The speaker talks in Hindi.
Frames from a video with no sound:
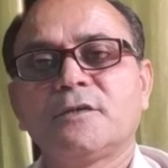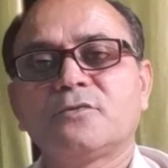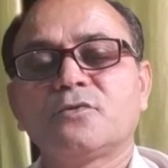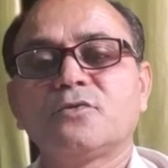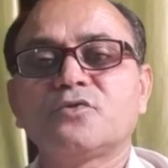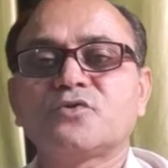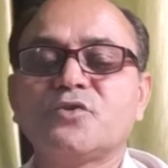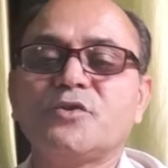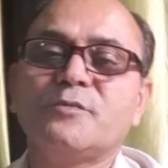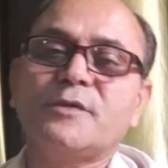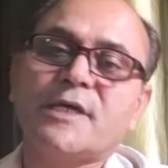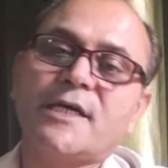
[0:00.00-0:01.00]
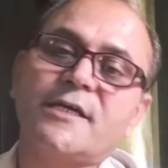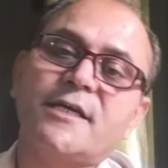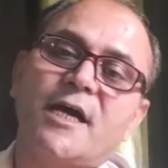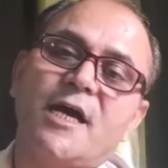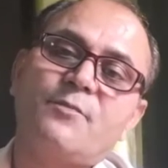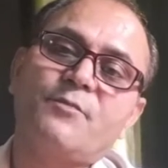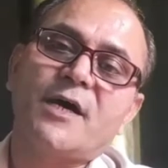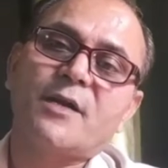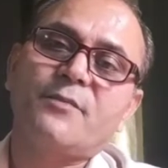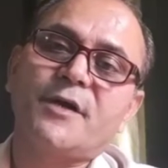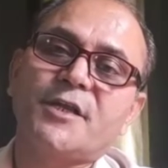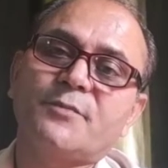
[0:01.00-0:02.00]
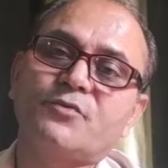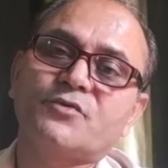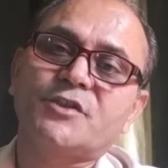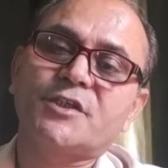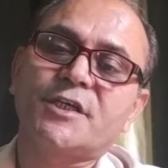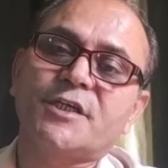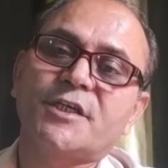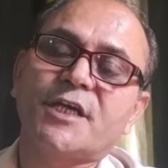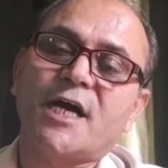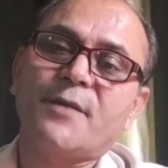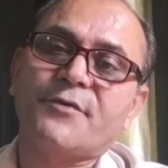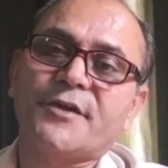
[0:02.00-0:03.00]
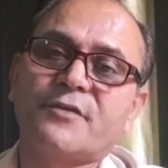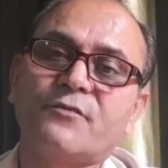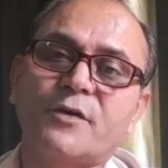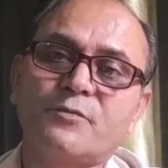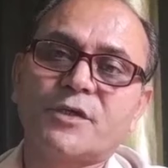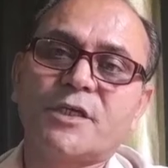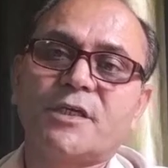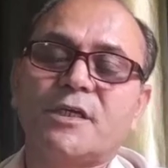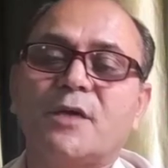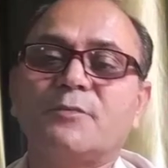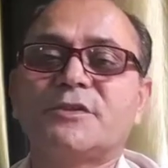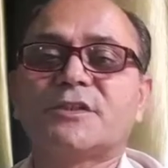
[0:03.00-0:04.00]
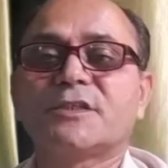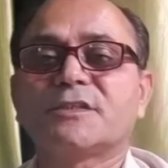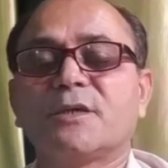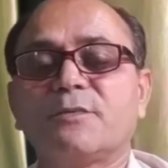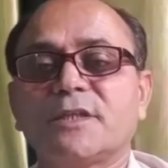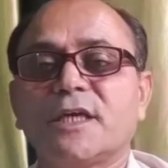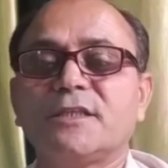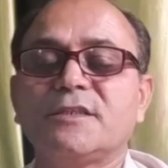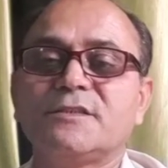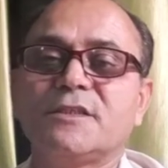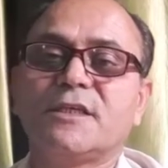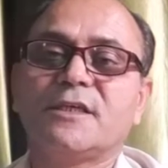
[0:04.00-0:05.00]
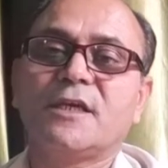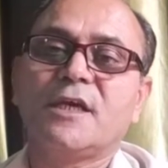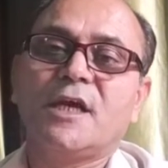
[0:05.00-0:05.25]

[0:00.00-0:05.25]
तो दोस्तों ये अगर आप बार बार ये पूछेंगे कि आप वर्म की हमें चिकित्सा बता दीजिए